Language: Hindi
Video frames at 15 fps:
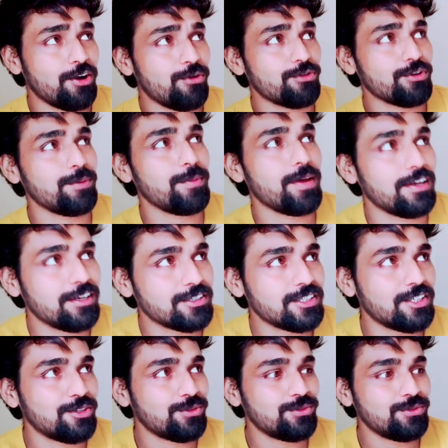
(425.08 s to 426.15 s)
ना हो कि मैं
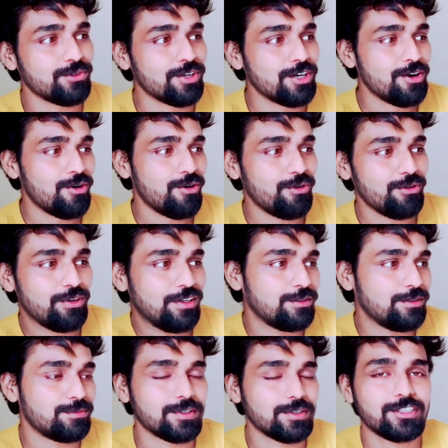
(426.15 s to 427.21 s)
लेजेंड हूँ और
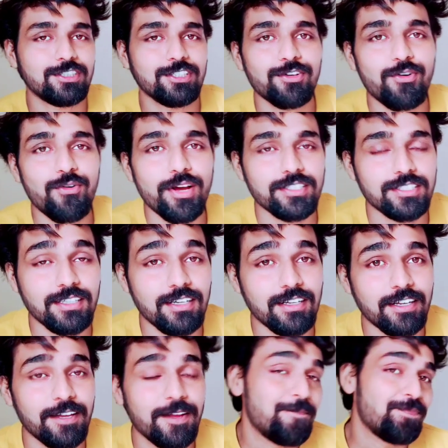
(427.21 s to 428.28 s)
बच्ची को ऐसे
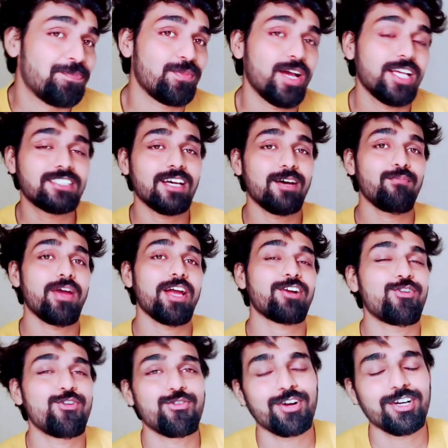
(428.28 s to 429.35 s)
लगे भाई साहब मैं
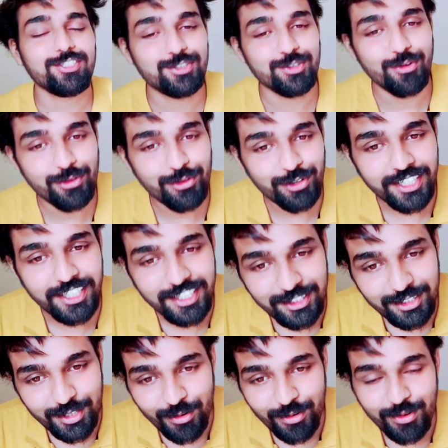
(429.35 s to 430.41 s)
कहूँगा दोनों ही
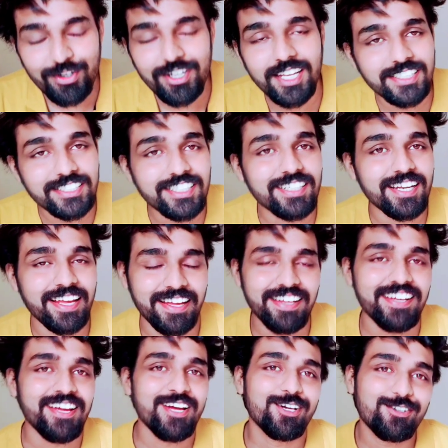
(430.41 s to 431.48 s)
दोनों लेजेंड हैं
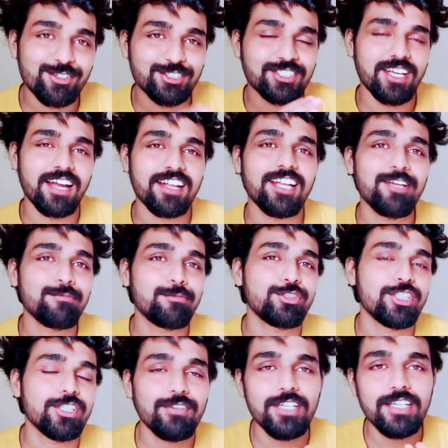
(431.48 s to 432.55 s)
रुखसान अली
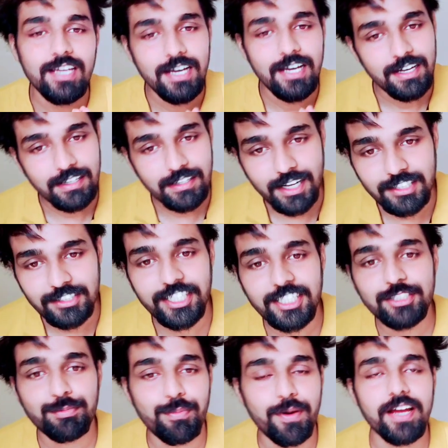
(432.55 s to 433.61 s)
जी भी
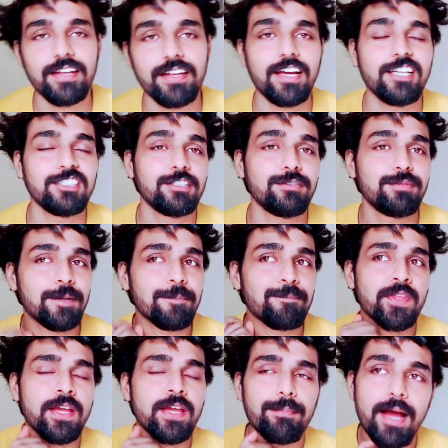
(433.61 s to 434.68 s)
राजेश राय जी भी
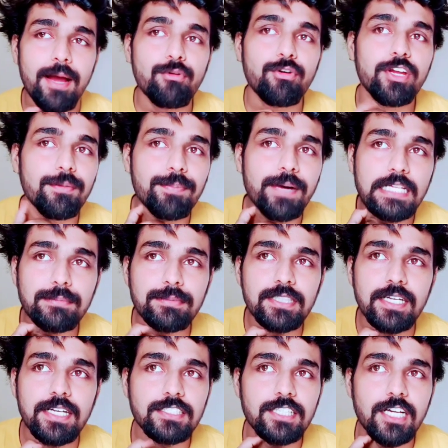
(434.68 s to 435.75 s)
मैं आपको एक बात
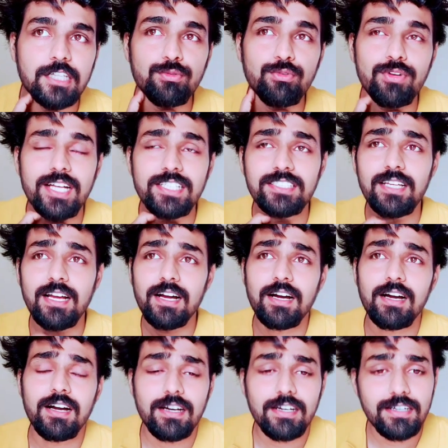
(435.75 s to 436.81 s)
बताना चाहता हूँ राज
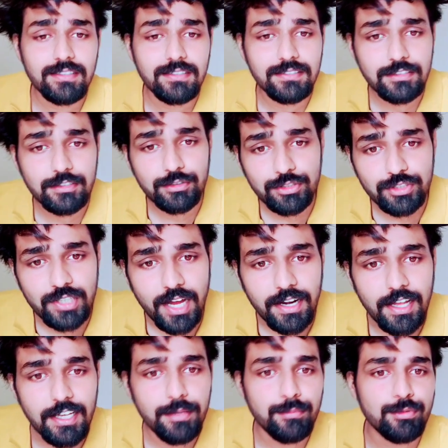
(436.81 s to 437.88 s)

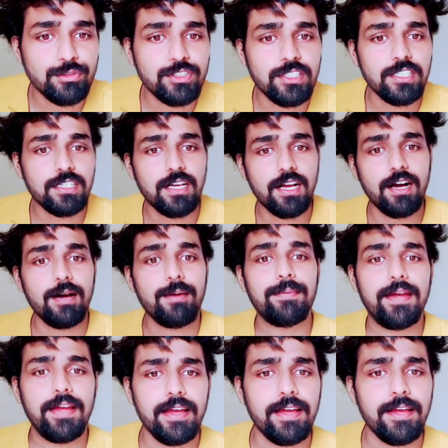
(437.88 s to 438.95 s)
रुखसाना लिंबू जी का
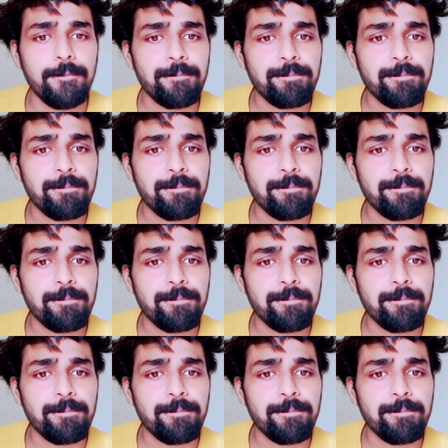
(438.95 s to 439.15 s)
मैं